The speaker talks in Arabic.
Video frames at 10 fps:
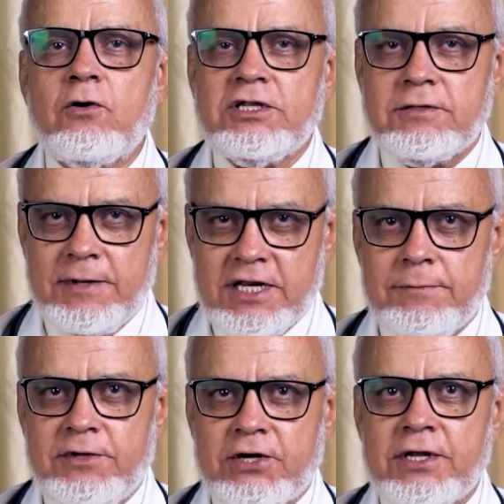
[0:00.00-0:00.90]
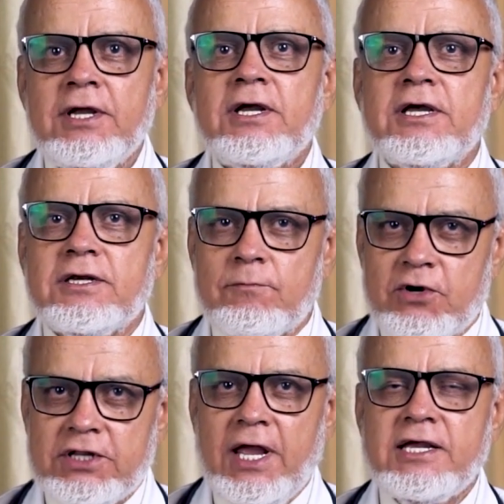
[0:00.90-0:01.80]
او احتمال كبير ان
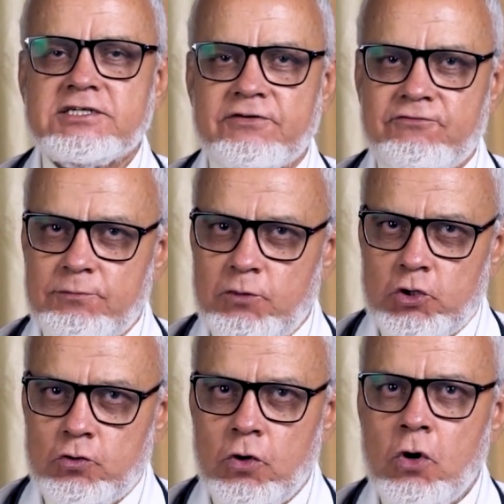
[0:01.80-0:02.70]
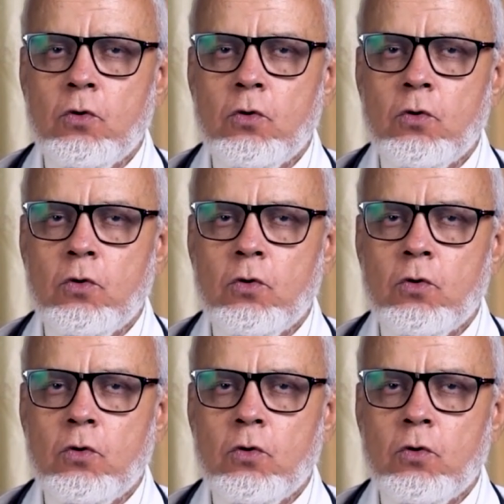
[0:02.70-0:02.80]
المريض هيستفيد منه